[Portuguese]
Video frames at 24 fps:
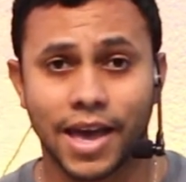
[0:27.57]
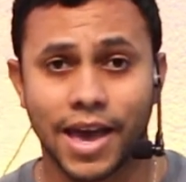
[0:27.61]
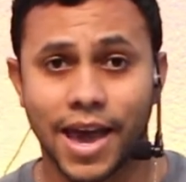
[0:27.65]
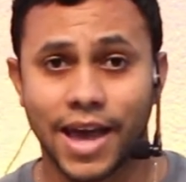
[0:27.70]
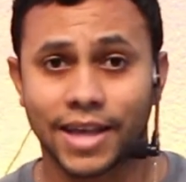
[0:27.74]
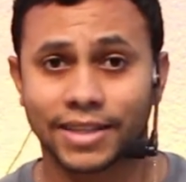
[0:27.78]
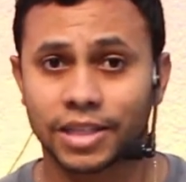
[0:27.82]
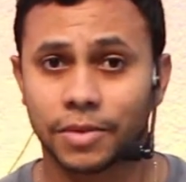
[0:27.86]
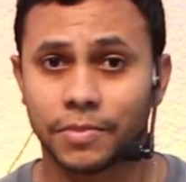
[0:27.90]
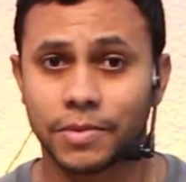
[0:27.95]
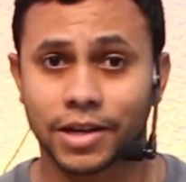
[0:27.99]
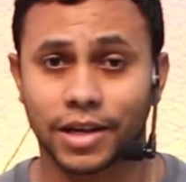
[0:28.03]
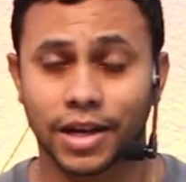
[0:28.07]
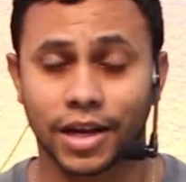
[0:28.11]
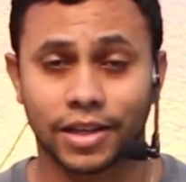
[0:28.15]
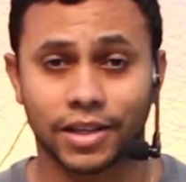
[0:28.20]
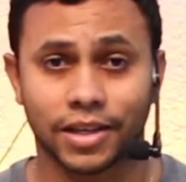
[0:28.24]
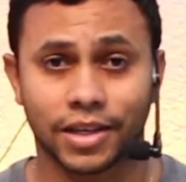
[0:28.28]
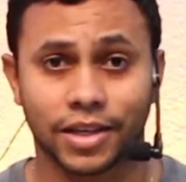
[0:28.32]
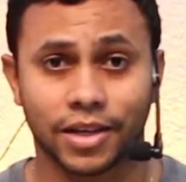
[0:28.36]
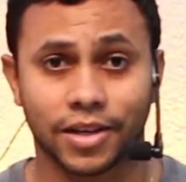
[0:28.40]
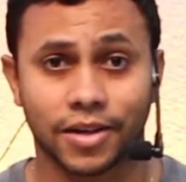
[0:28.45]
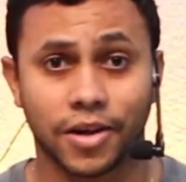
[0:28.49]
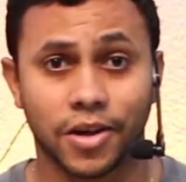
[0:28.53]
Essa
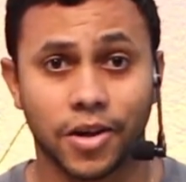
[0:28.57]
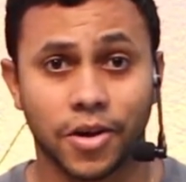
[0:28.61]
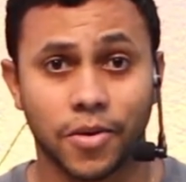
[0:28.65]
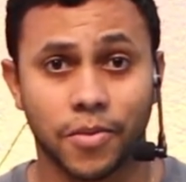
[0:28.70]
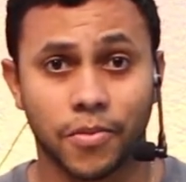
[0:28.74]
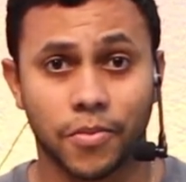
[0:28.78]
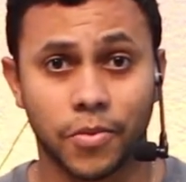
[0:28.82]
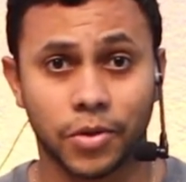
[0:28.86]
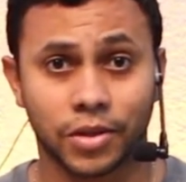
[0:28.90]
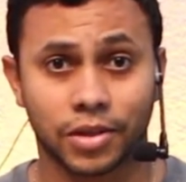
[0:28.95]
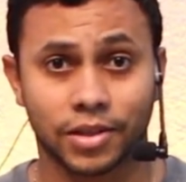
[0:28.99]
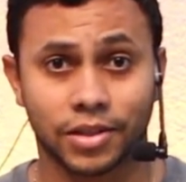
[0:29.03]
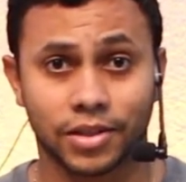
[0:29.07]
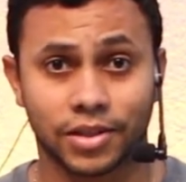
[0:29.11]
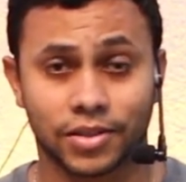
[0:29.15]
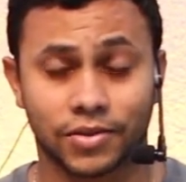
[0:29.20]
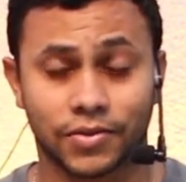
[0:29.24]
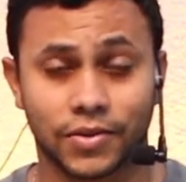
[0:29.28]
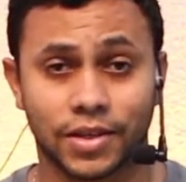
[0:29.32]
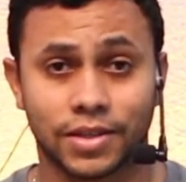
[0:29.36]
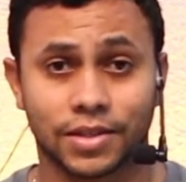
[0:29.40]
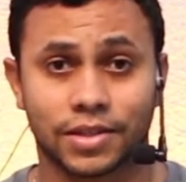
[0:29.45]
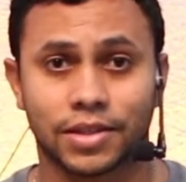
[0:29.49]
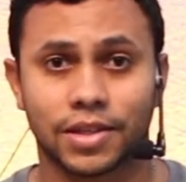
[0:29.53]
brincadeira muitas das
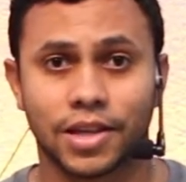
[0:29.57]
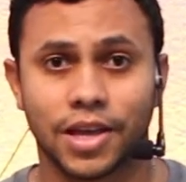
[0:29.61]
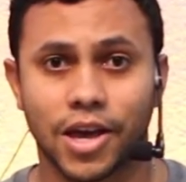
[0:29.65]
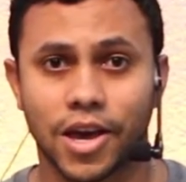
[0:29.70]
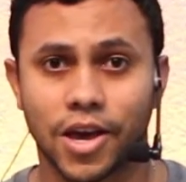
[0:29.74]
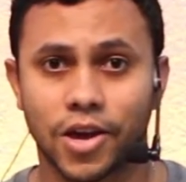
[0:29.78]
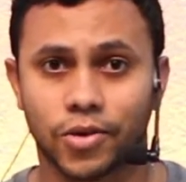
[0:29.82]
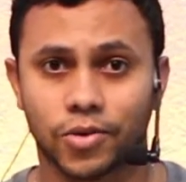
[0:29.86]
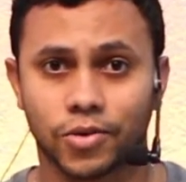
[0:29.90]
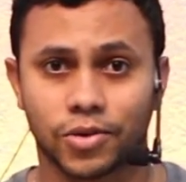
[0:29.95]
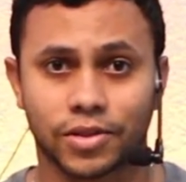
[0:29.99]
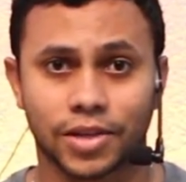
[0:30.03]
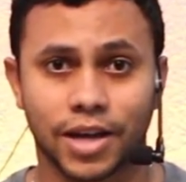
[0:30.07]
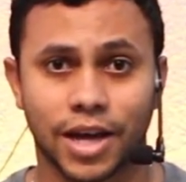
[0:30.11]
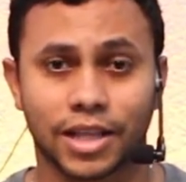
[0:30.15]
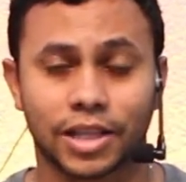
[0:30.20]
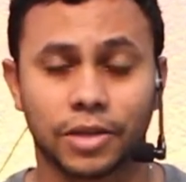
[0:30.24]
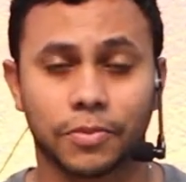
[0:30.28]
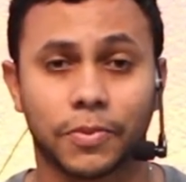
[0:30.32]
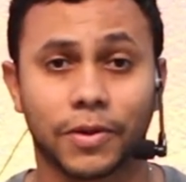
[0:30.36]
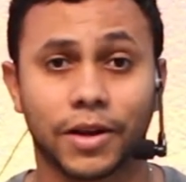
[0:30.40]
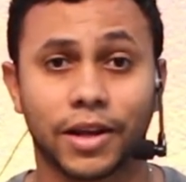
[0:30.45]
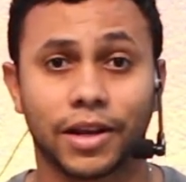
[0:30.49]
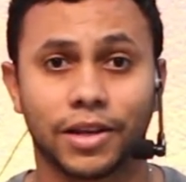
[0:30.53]
vezes, é
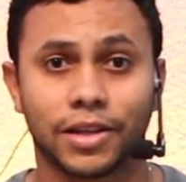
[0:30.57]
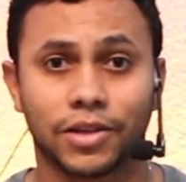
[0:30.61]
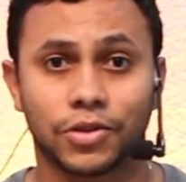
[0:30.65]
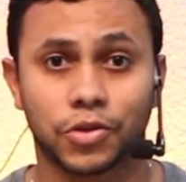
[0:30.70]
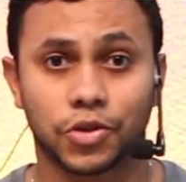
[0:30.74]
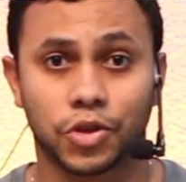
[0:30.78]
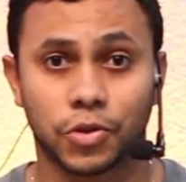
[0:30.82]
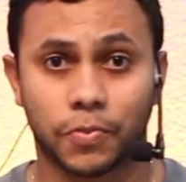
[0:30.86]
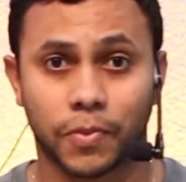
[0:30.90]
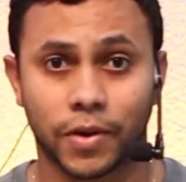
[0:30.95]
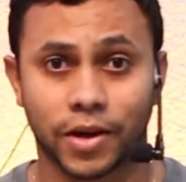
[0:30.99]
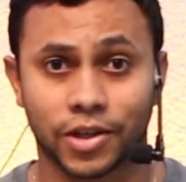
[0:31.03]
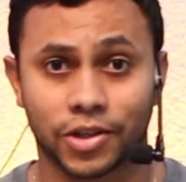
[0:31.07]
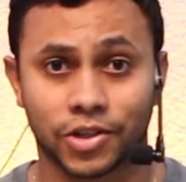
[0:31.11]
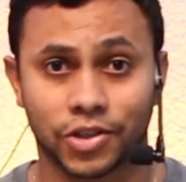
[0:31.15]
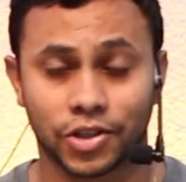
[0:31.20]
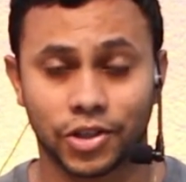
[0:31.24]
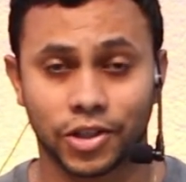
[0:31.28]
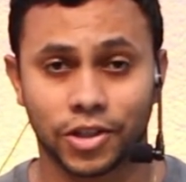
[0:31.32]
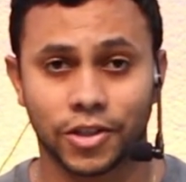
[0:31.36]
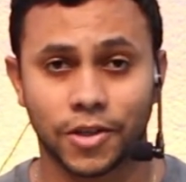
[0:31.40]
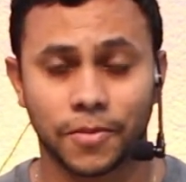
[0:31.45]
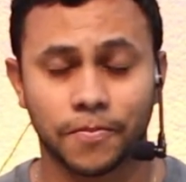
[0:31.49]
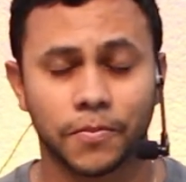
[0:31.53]
usada para início de
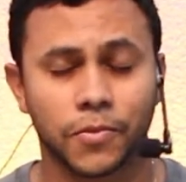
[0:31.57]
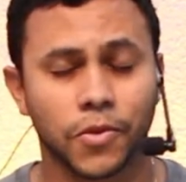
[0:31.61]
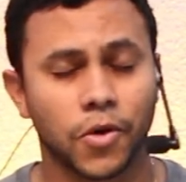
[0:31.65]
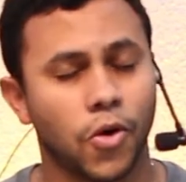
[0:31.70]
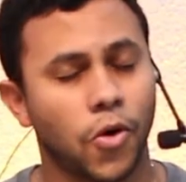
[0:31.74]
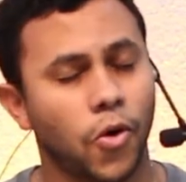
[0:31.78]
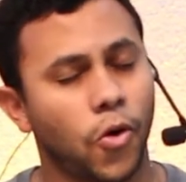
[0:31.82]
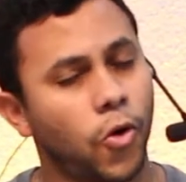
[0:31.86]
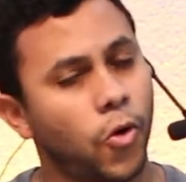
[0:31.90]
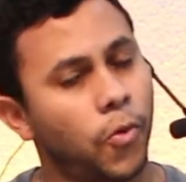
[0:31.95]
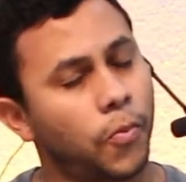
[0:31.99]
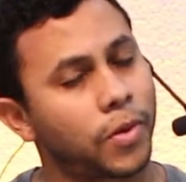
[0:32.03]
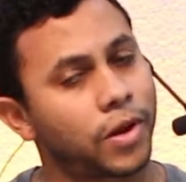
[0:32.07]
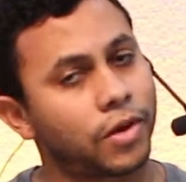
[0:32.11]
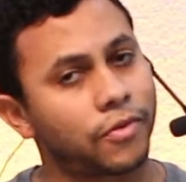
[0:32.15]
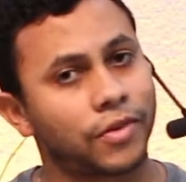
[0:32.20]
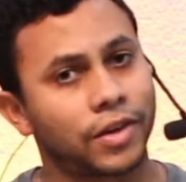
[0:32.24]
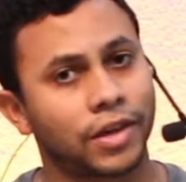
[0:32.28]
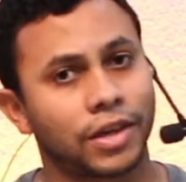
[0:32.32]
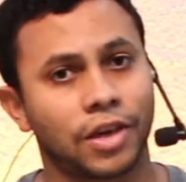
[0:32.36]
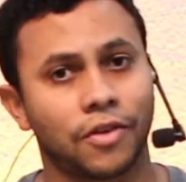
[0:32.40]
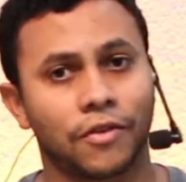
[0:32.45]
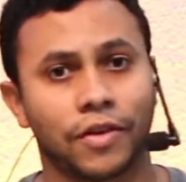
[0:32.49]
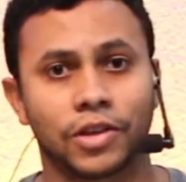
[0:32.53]
partida ou para
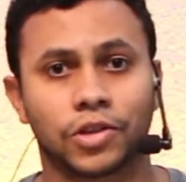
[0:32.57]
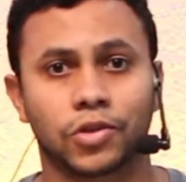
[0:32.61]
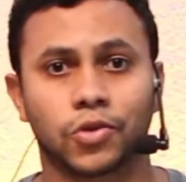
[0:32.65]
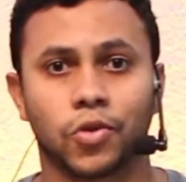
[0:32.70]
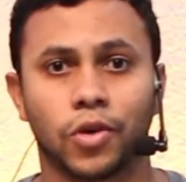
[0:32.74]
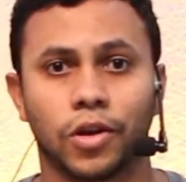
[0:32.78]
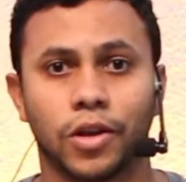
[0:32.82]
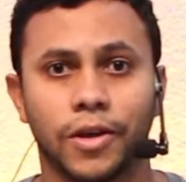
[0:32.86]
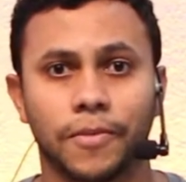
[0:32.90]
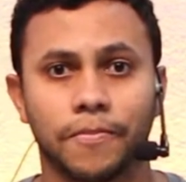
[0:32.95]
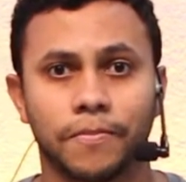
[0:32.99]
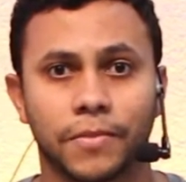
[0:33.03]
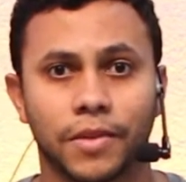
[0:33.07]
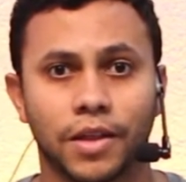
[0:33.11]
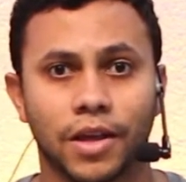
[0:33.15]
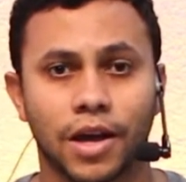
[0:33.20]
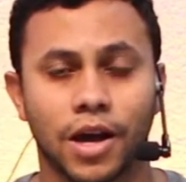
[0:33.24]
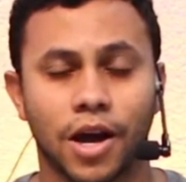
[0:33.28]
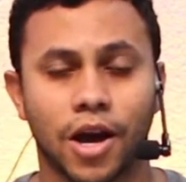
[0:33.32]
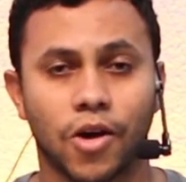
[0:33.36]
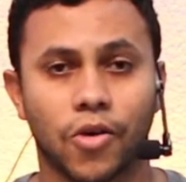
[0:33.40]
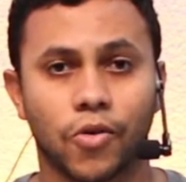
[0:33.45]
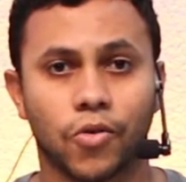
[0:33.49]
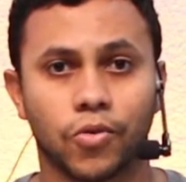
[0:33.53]
ver quem vai escolher
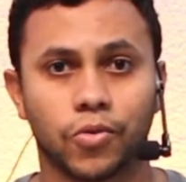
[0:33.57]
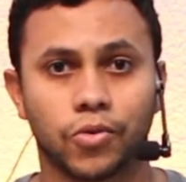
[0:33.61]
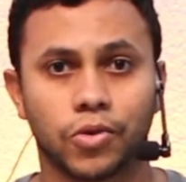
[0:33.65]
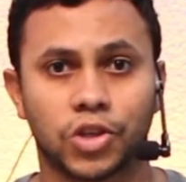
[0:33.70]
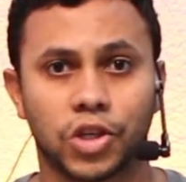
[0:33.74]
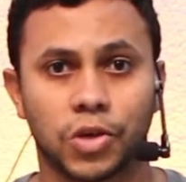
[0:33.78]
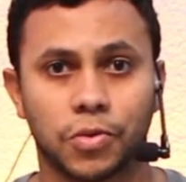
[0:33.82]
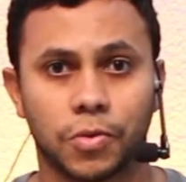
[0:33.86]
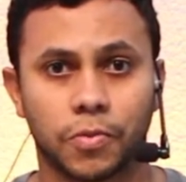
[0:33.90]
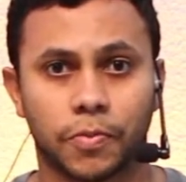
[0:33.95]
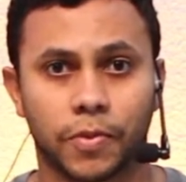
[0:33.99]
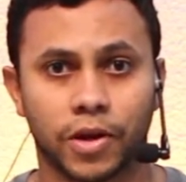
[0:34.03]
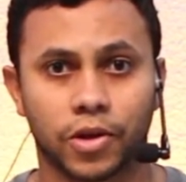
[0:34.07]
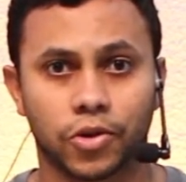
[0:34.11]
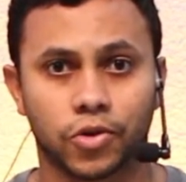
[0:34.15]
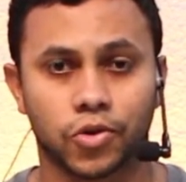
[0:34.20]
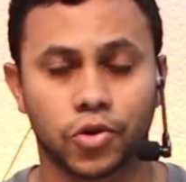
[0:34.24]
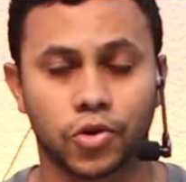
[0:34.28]
algum time para